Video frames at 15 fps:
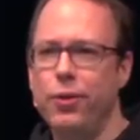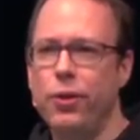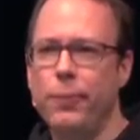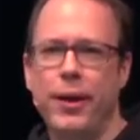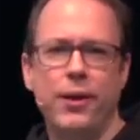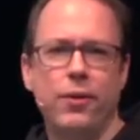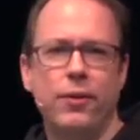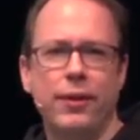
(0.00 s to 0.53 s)

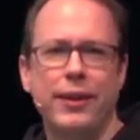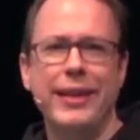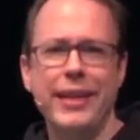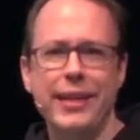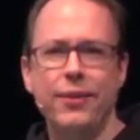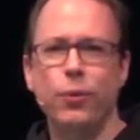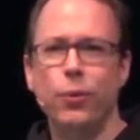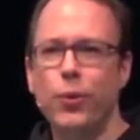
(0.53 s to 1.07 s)
Dokumente
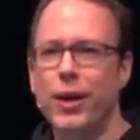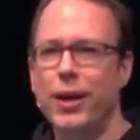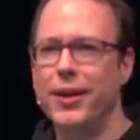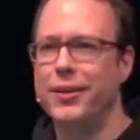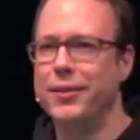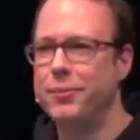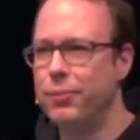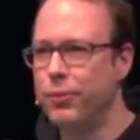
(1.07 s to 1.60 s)
nicht
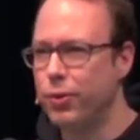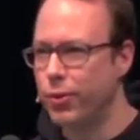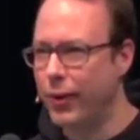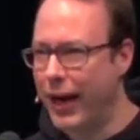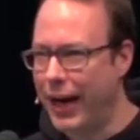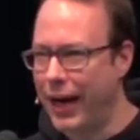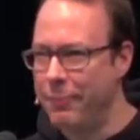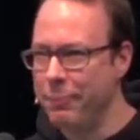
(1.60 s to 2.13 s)
nur
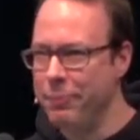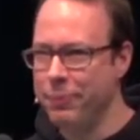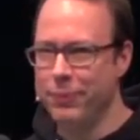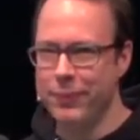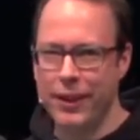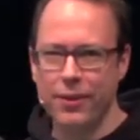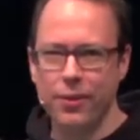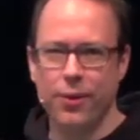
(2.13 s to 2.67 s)
zu haben,
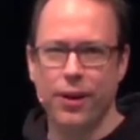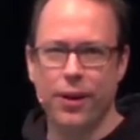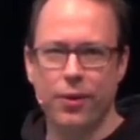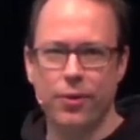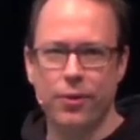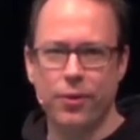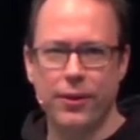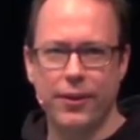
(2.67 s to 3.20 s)
nicht nur daraus zu